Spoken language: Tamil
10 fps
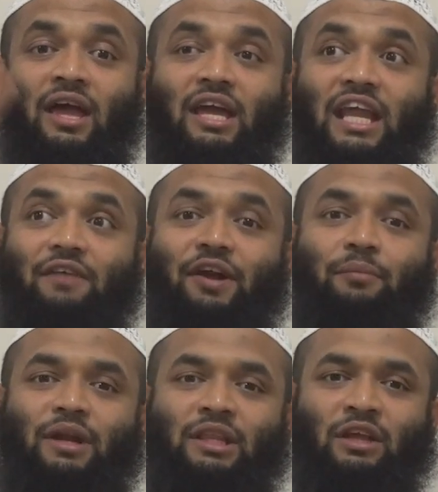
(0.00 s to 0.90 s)

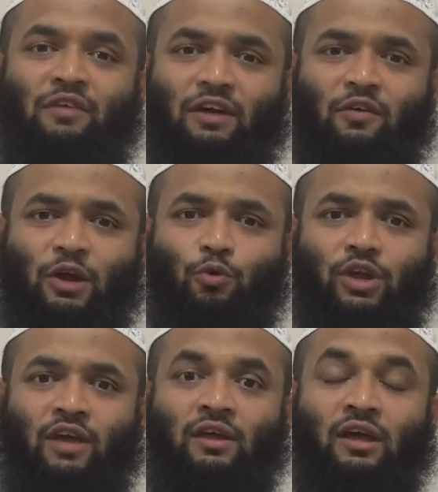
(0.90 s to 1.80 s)
இறைவனிடமிருந்து
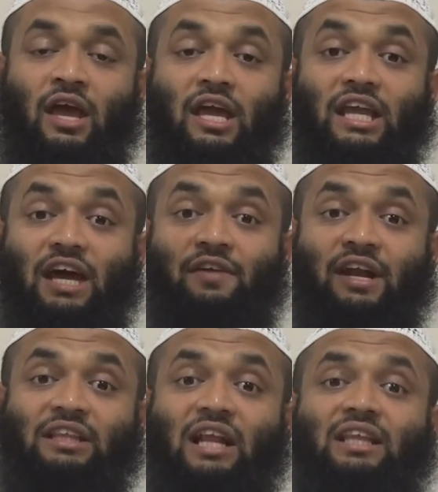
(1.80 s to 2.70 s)
வரக்கூடியது
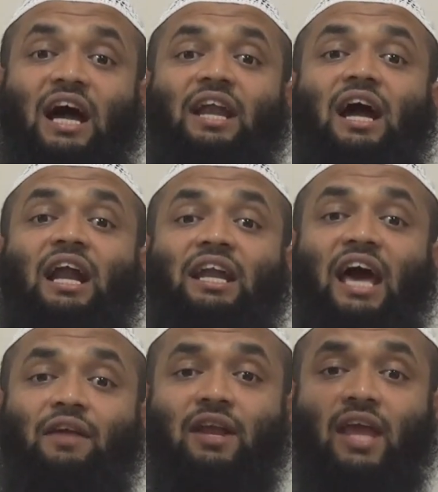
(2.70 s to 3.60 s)
இறைவனிடத்தில் தான் நாங்கள்
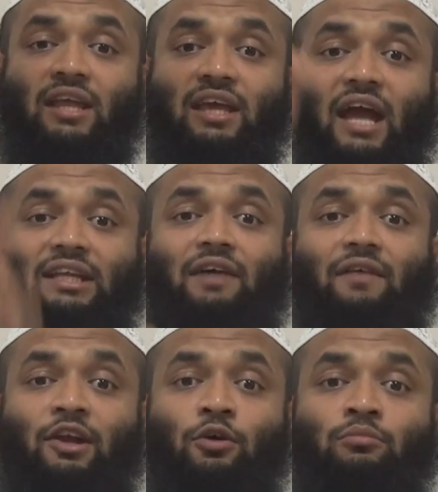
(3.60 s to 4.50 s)
நேர்வழியை கேட்க
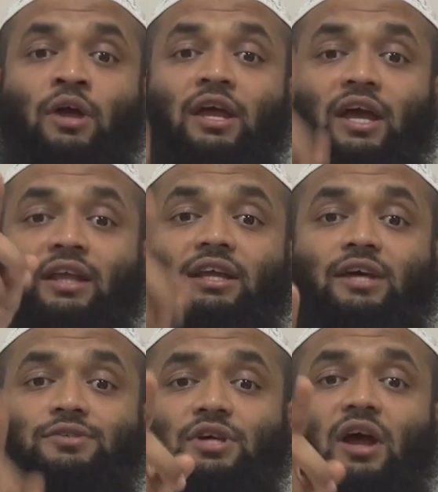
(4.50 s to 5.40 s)
வேண்டும் இது
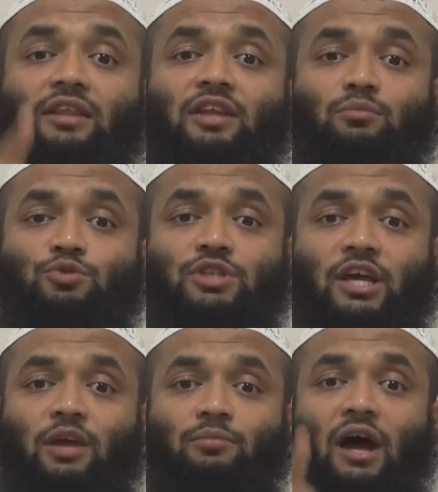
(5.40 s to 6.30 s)
தின சிராத்தல்
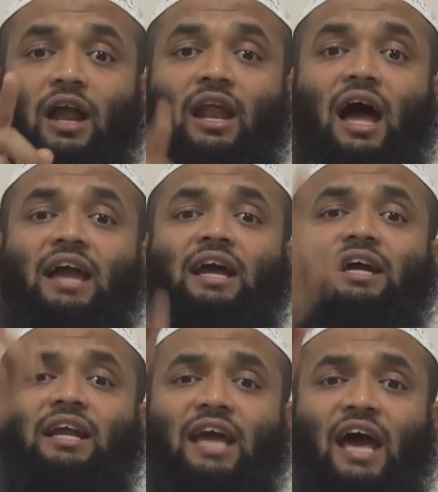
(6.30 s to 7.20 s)
முஸ்தகிம் யாரெல்லாம்
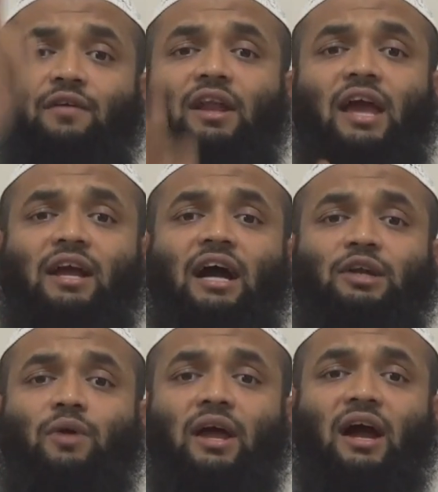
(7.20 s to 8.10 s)
எங்களுக்கு நேர்வழியை
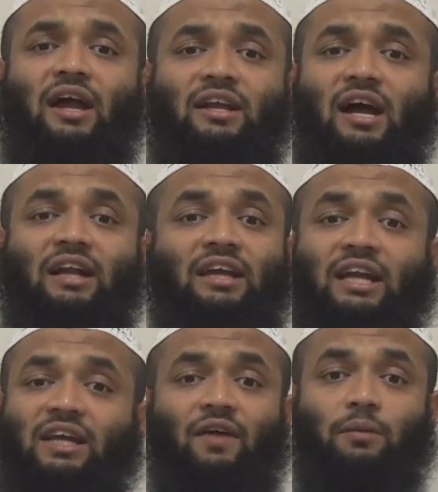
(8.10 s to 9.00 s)
காட்டுவாயா என்று நாங்கள்
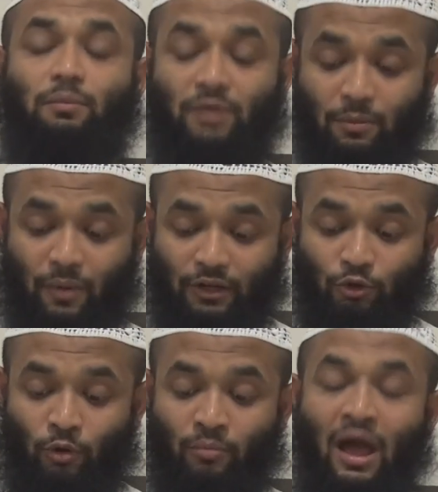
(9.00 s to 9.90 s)
கேட்க வேண்டும் என்பதை
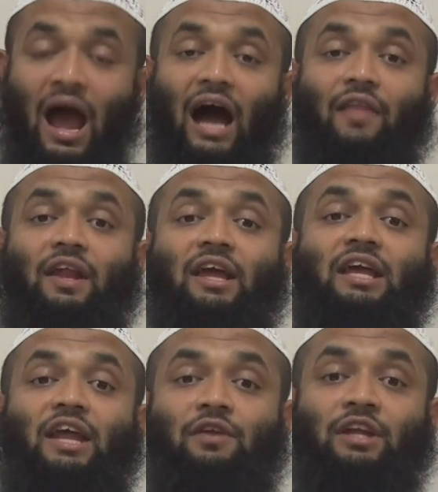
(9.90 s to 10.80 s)
பார்த்தோம் அதனை
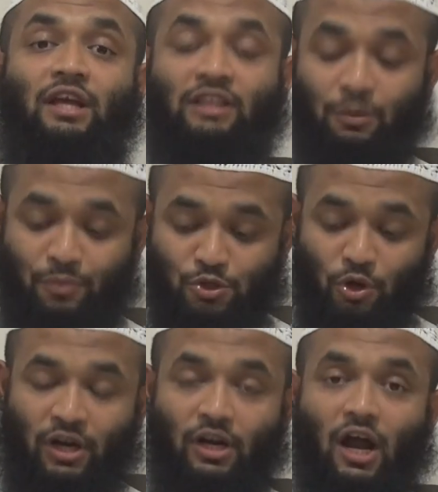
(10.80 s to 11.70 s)
இறைவன் இங்கே திருப்பி
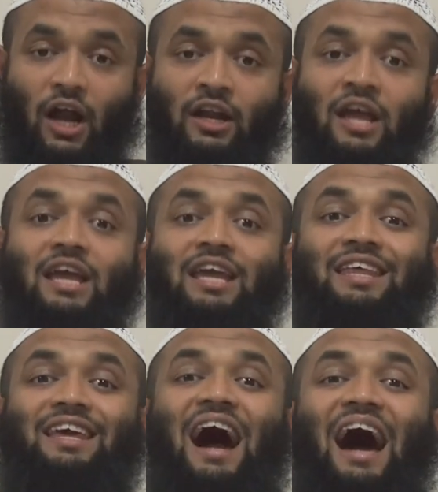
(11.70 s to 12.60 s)
சொல்கின்றான்
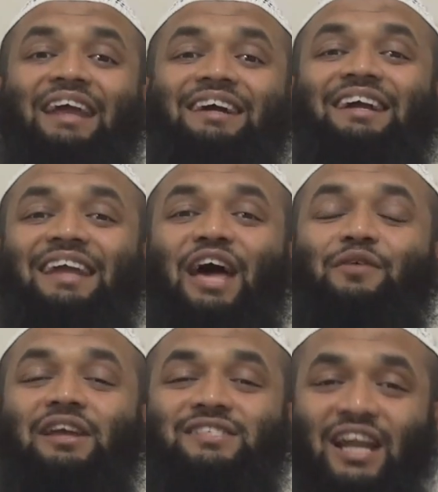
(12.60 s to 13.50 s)
இது யாருக்கு
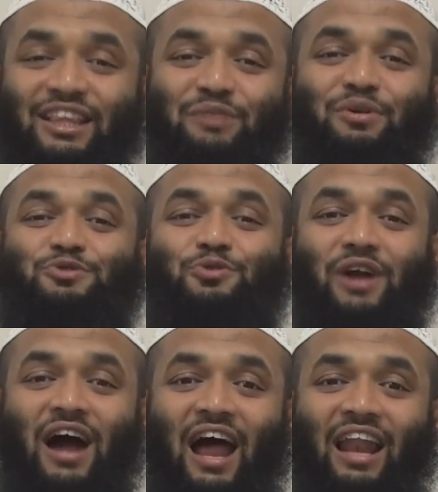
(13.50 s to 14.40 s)
நேர்வழி செலுத்தும் என்று
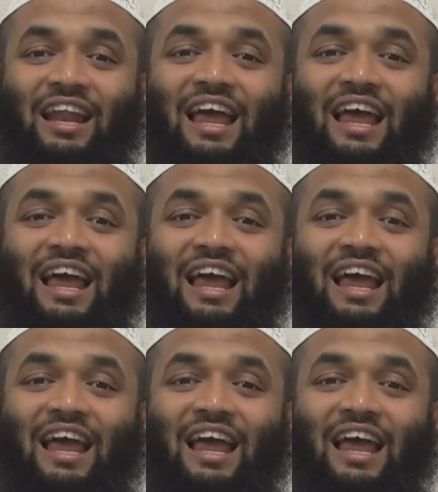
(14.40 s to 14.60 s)
சொன்னால்